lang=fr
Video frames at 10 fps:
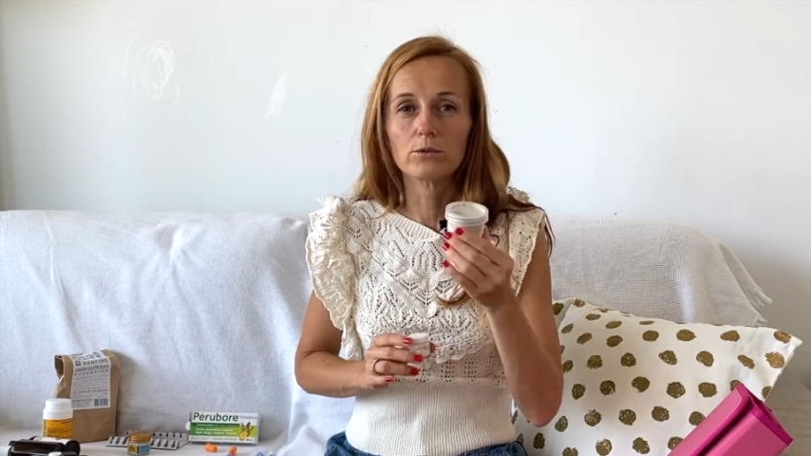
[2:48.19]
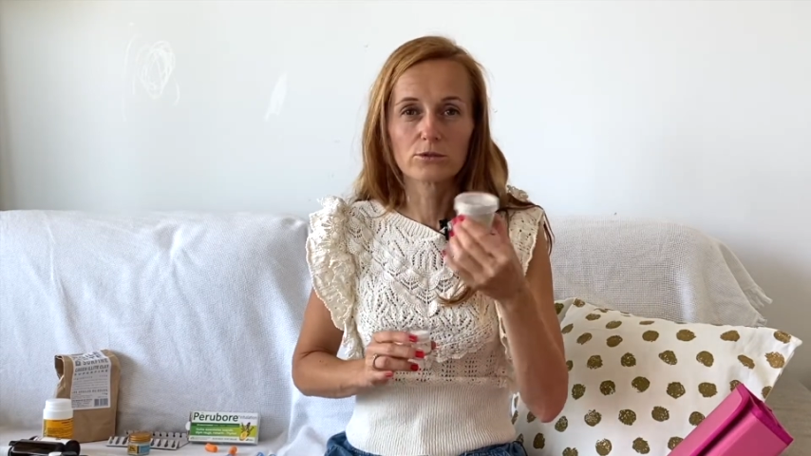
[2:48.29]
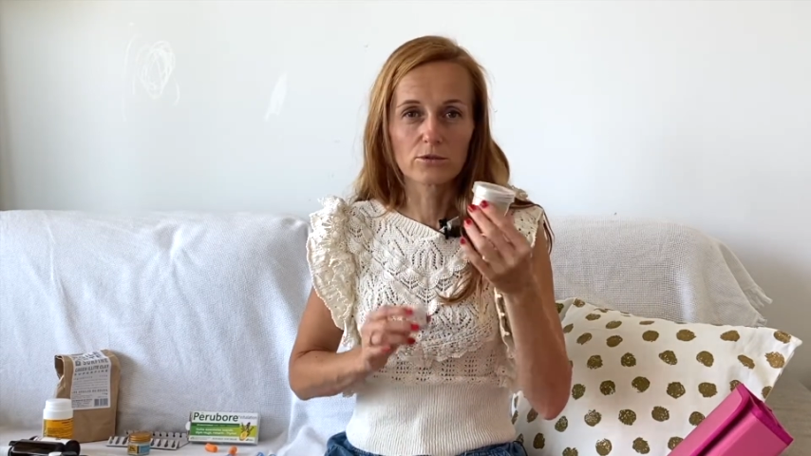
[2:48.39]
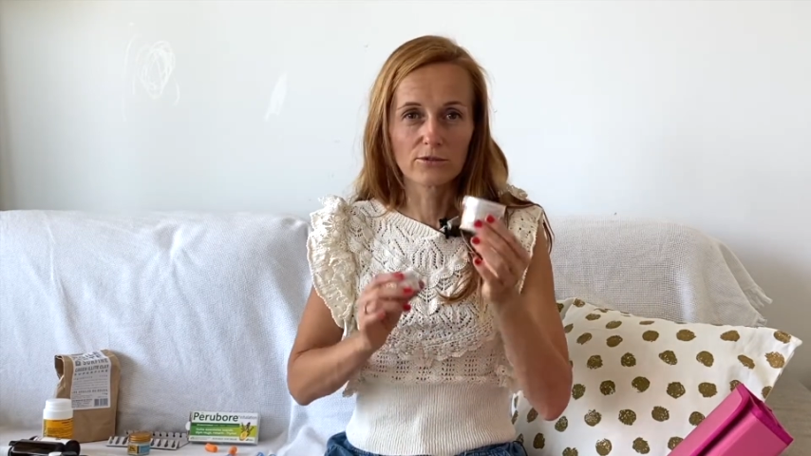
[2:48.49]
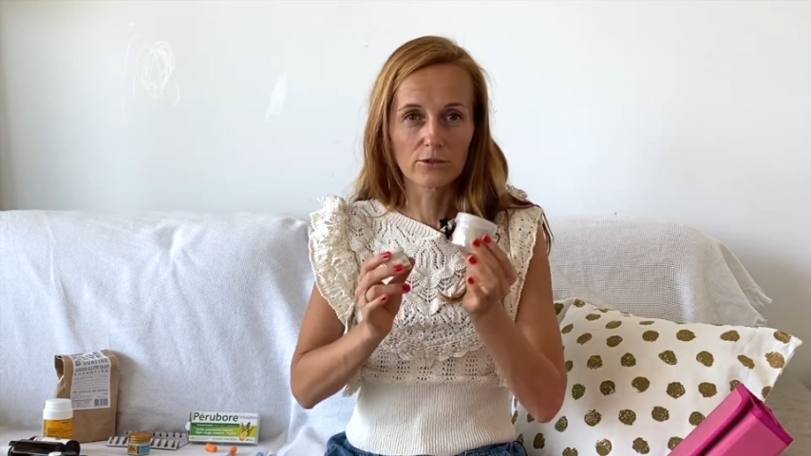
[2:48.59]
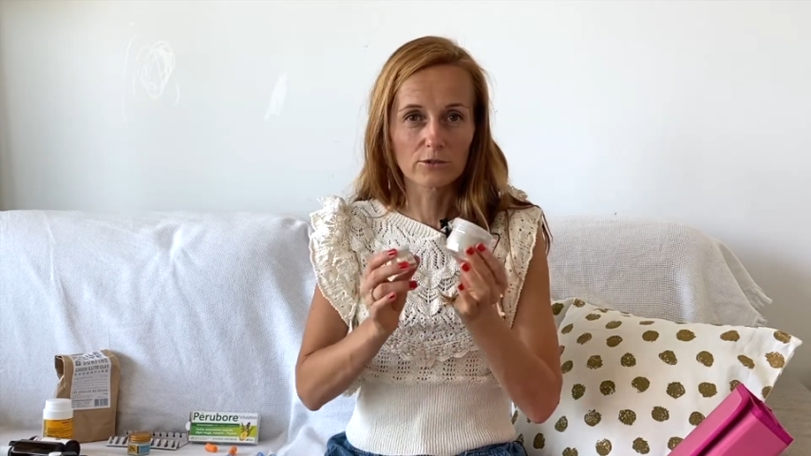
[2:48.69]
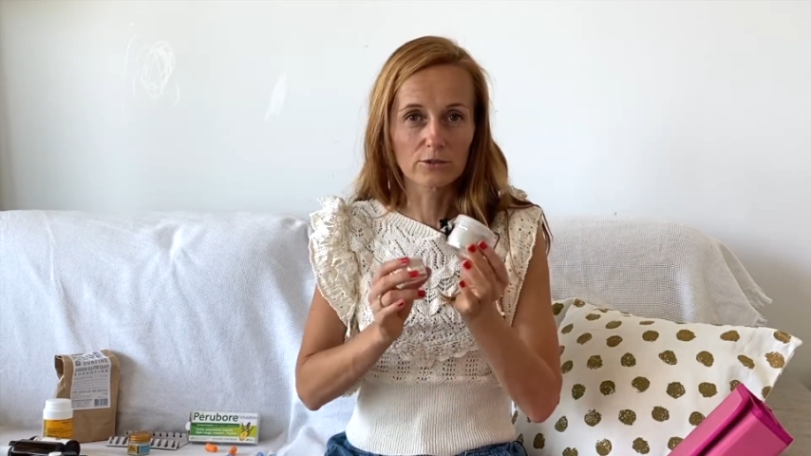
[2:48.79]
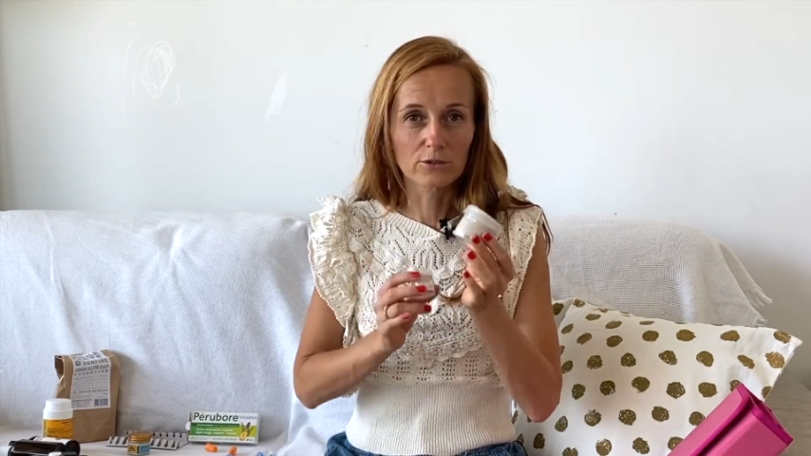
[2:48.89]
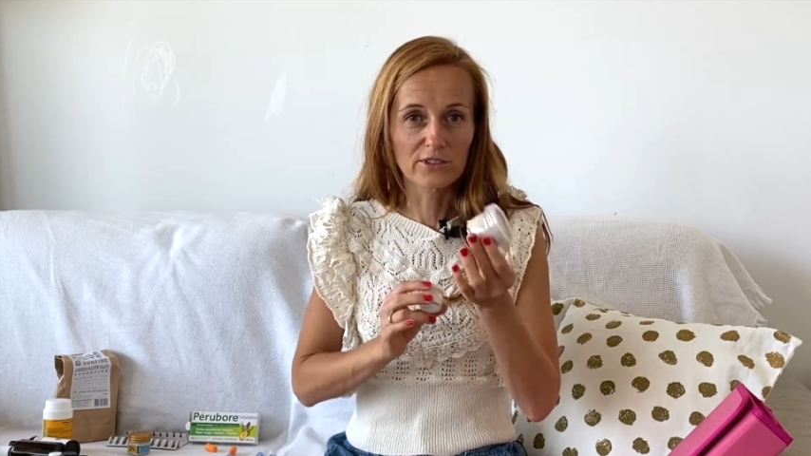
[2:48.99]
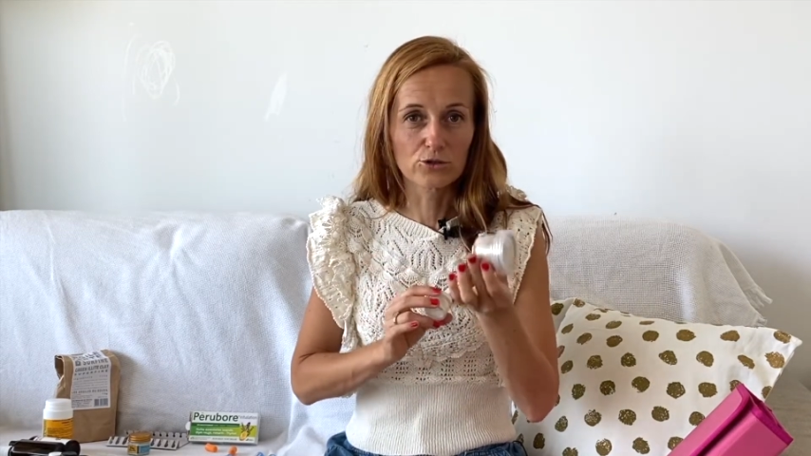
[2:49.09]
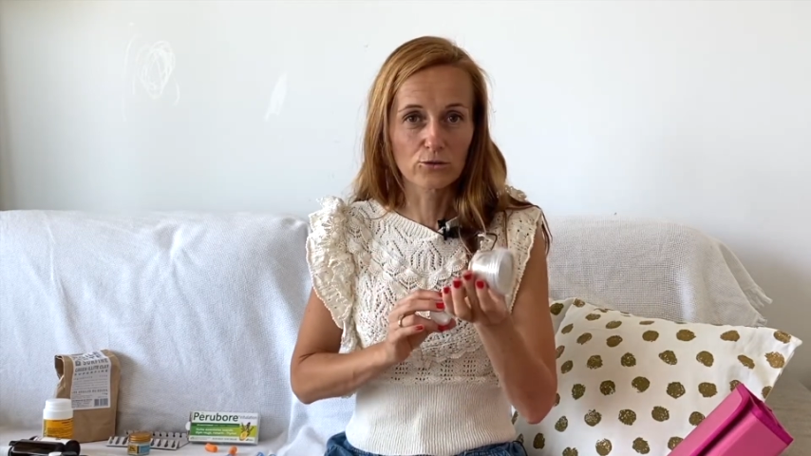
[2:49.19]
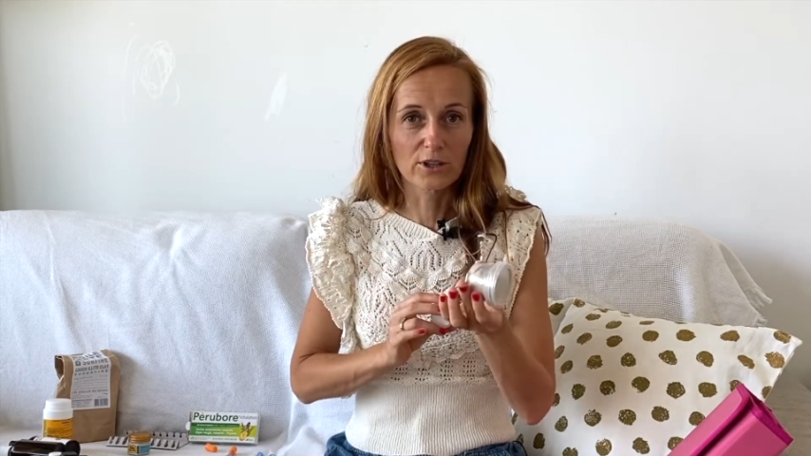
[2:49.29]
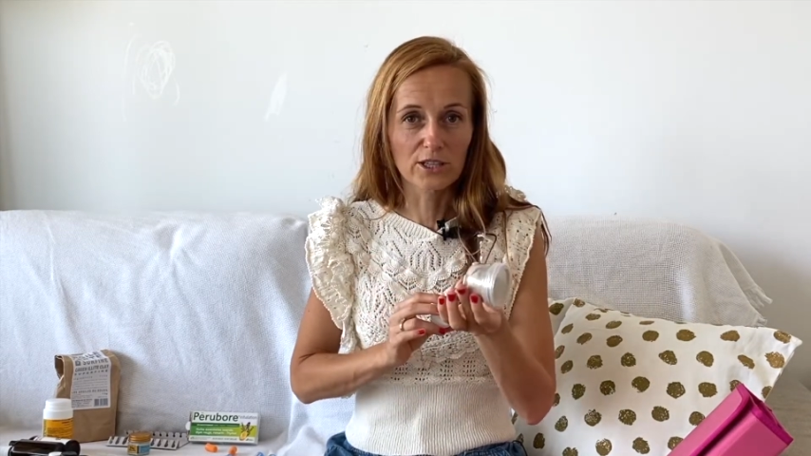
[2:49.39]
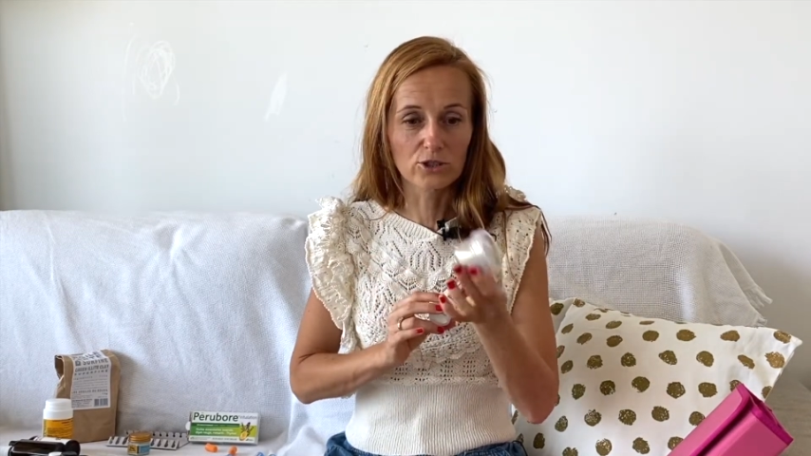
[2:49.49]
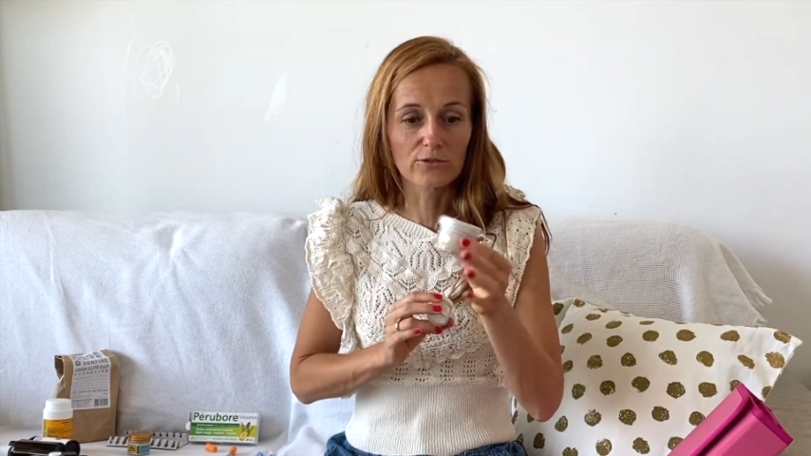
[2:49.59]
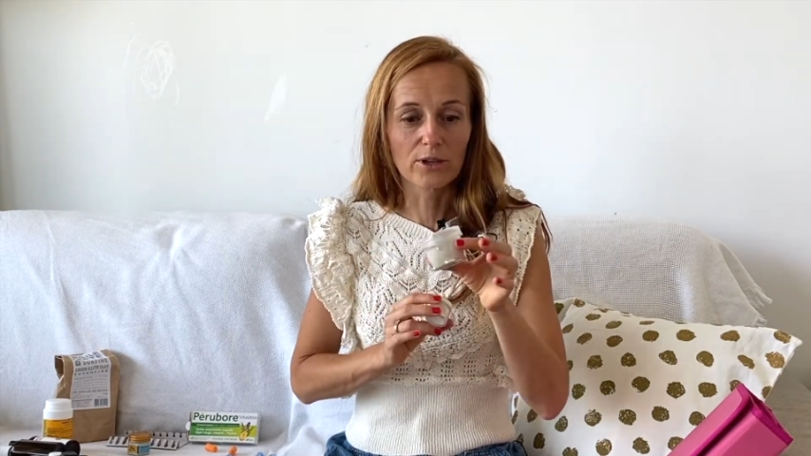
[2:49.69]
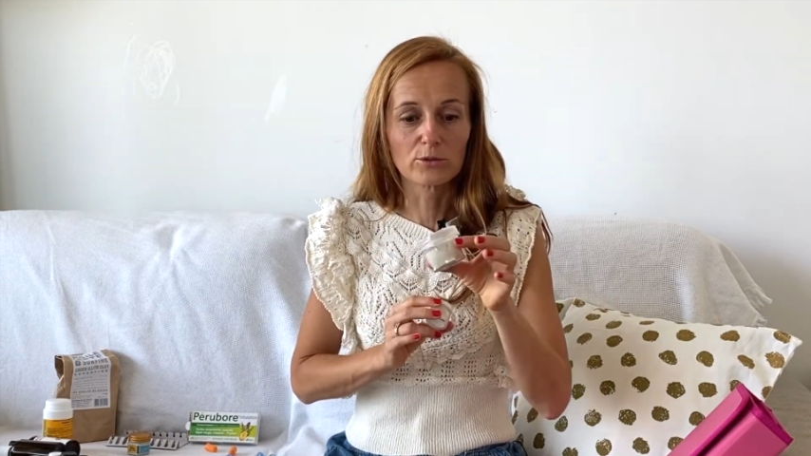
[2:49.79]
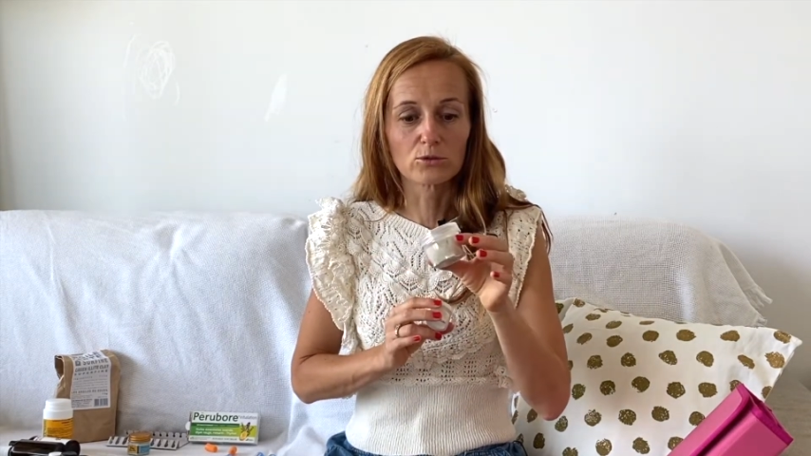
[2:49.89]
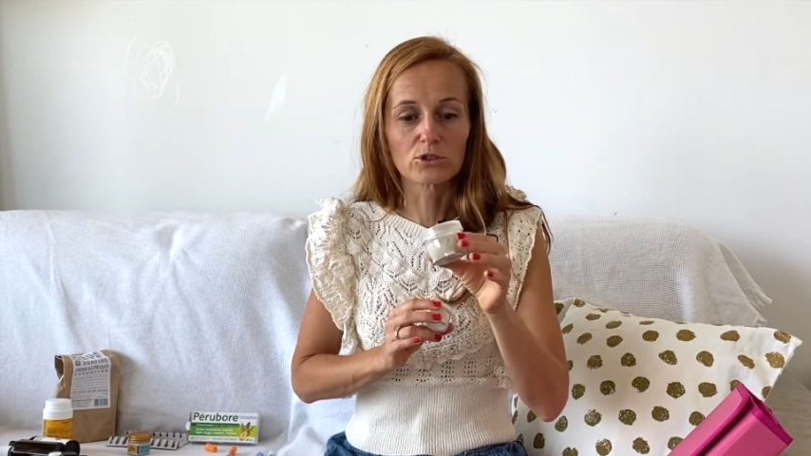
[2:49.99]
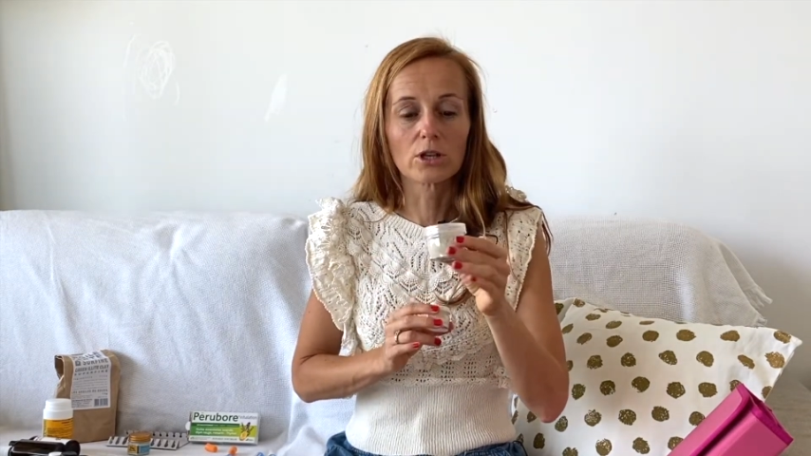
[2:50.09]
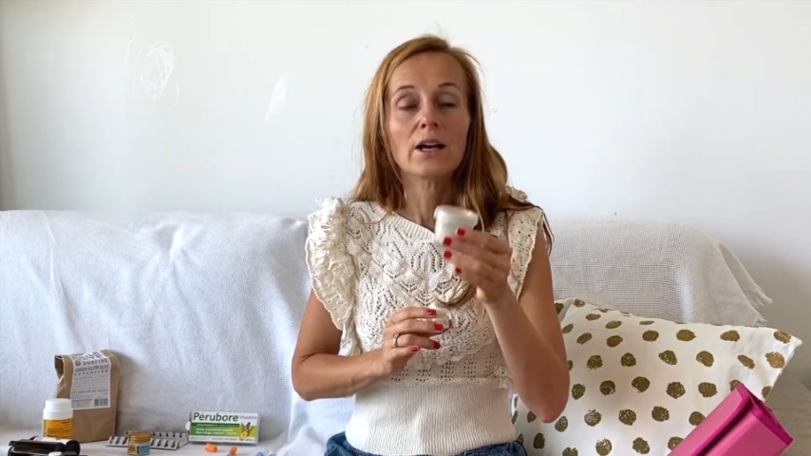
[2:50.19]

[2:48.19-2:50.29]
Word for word: suivant si je voyage en famille ou seul,